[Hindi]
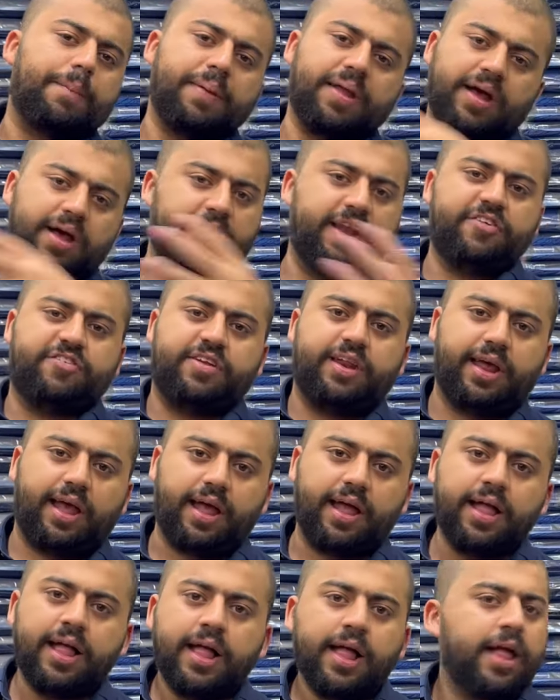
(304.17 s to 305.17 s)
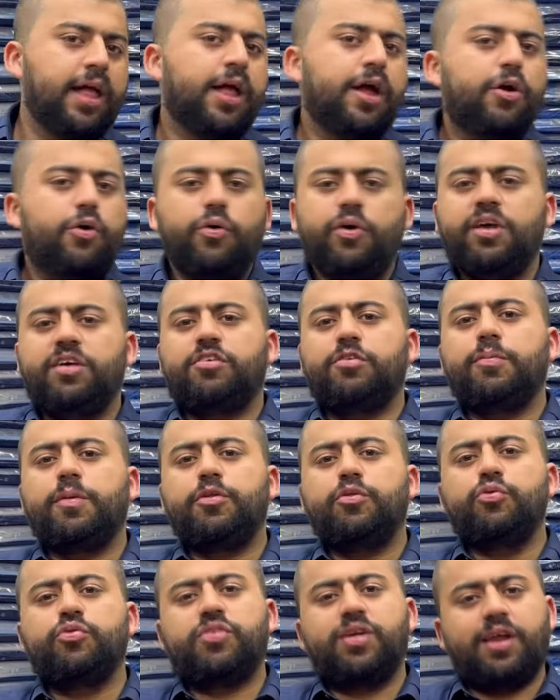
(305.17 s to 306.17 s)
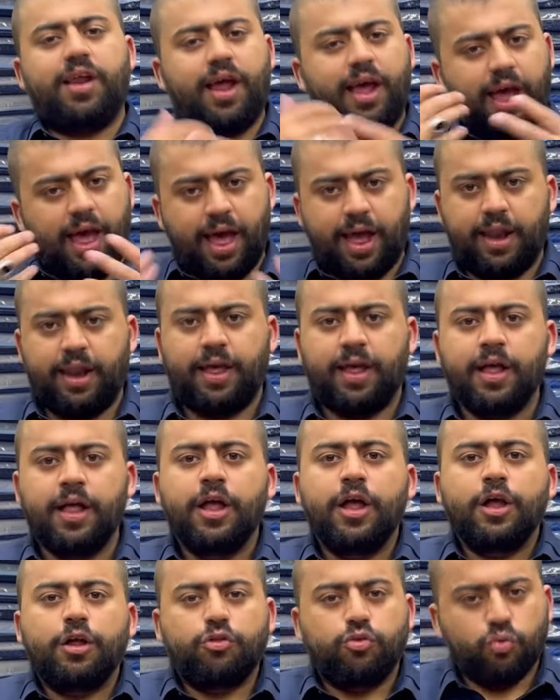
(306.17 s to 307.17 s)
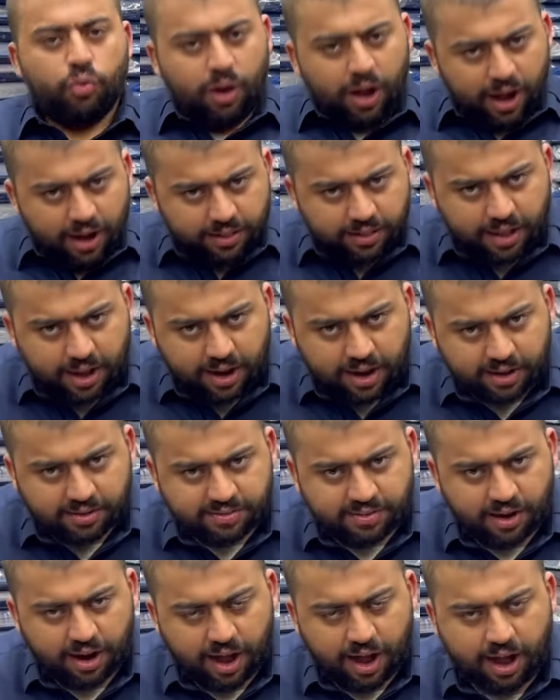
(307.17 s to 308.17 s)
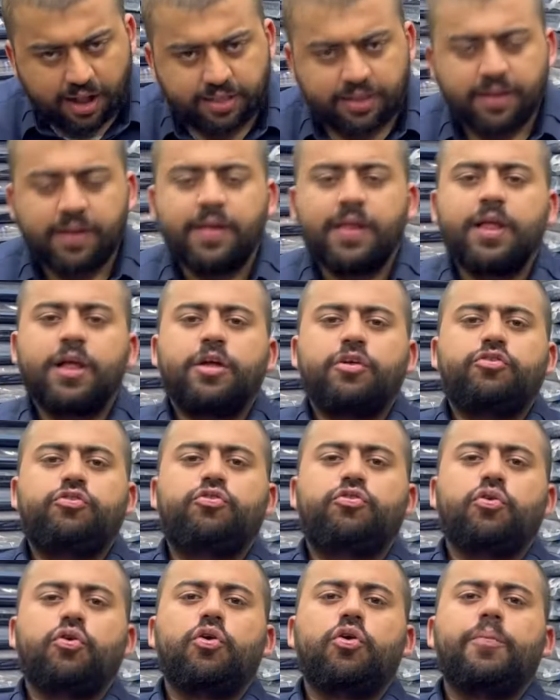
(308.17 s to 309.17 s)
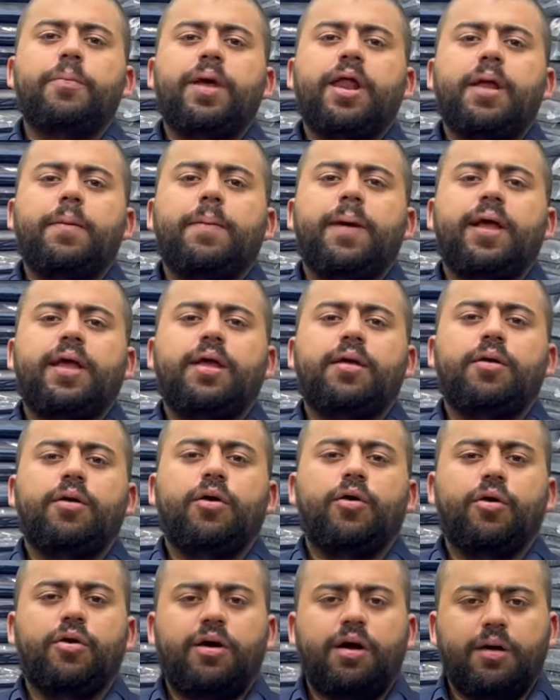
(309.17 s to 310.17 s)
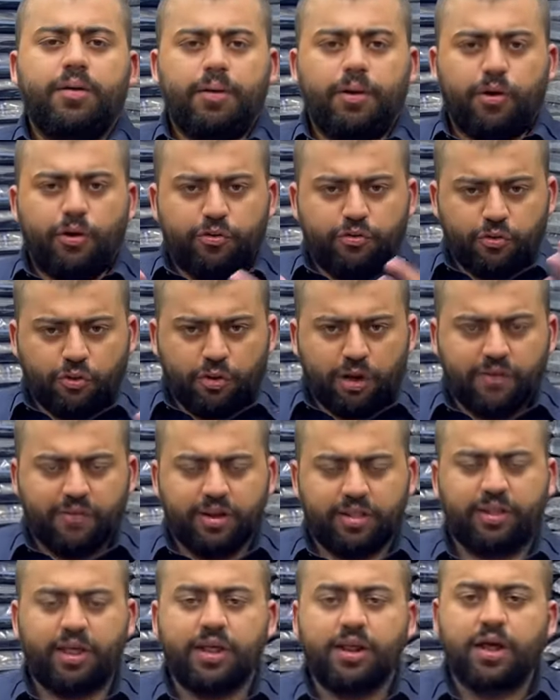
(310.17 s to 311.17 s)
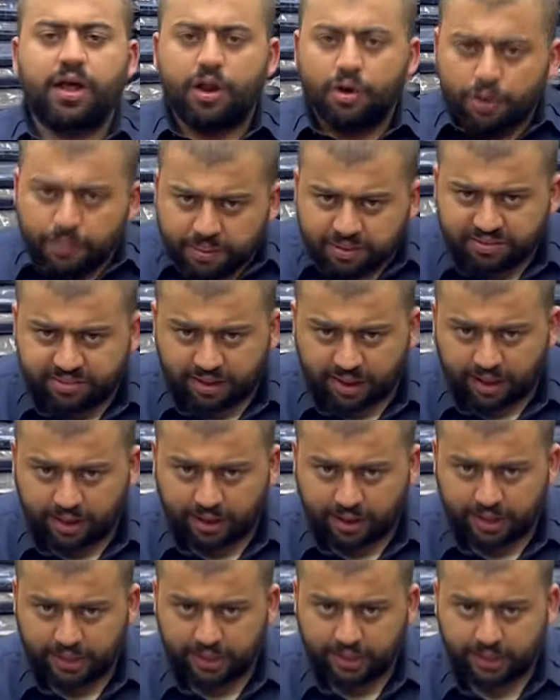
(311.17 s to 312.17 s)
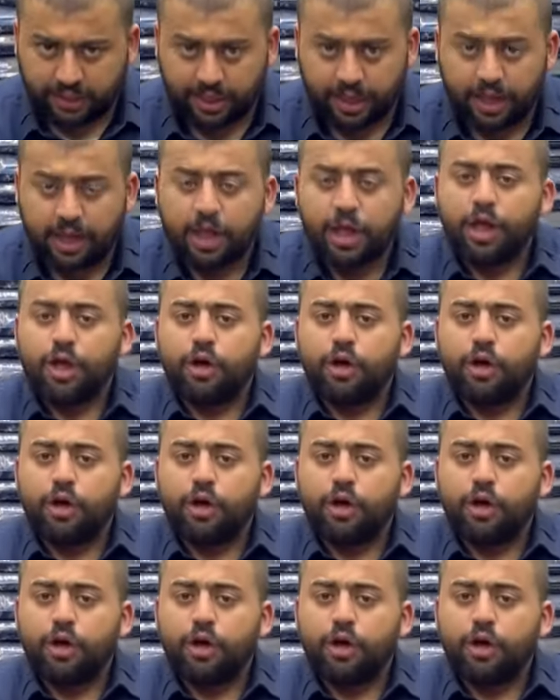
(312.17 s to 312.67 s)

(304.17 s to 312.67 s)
आपने खर्च लिए कोई इसमें दूसरी राय है नहीं दुकानदार हजरात जो मेरे भाई और जो खातन घरों में सेल करती हैं